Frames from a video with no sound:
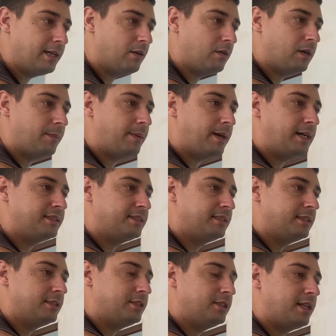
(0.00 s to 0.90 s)
com a
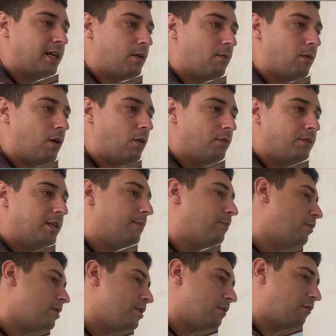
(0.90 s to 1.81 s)
massa de drywall e
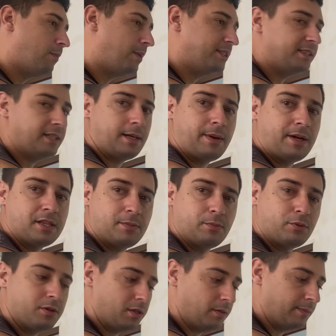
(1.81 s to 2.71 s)
depois eu vou passar a massa
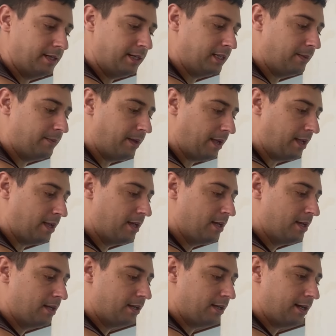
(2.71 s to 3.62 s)
por cima ali também.
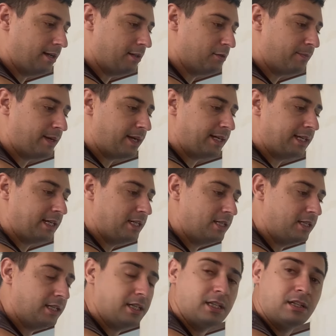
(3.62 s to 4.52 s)
Né? Isso para
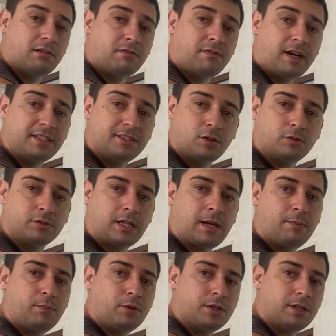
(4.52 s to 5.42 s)
garantir que não vai
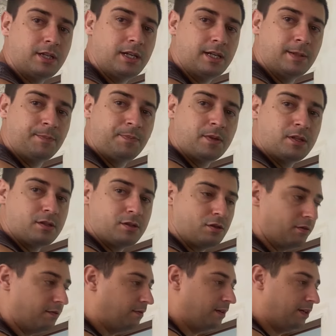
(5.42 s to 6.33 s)
soltar, porque
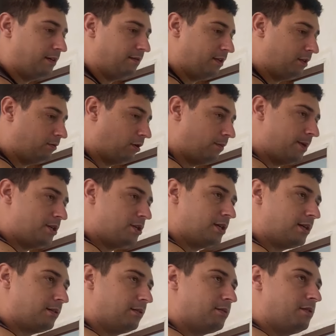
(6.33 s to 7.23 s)
se
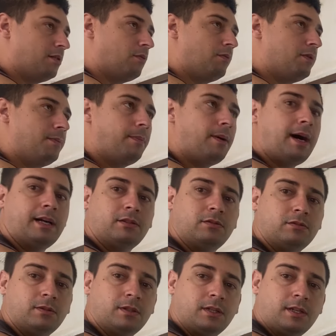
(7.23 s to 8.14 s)
eventualmente acontecer algum
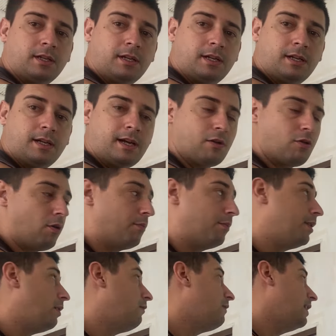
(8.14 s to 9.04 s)
impacto, é, como
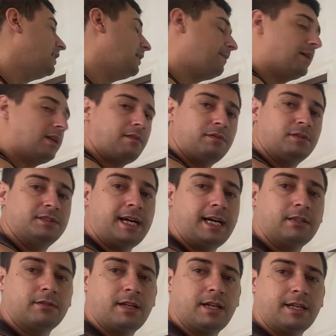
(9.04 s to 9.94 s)
não vai estar tá
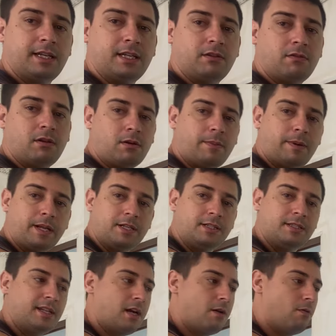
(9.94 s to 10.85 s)
parafusado, que aqui não é uma
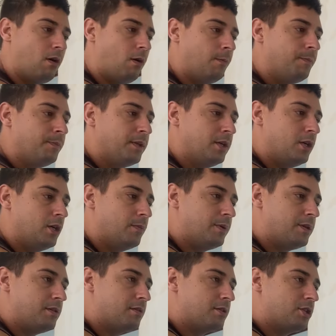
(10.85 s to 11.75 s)
parede drywall, eu
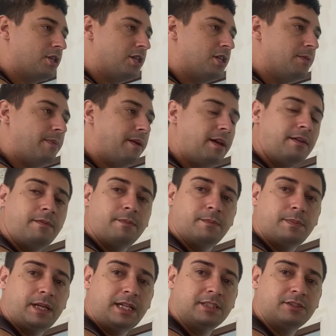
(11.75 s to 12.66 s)
preciso que esteja bem
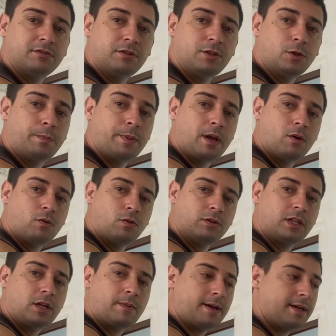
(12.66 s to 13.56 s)
preso. E o PU
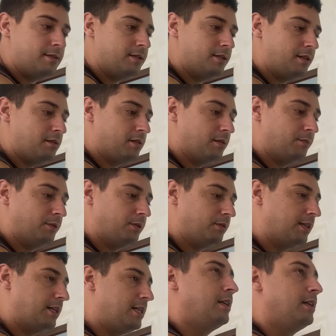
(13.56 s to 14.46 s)
tem uma resistência muito
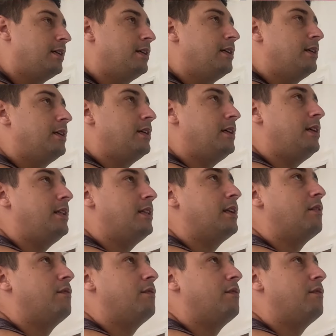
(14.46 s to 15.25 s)
grande. Então,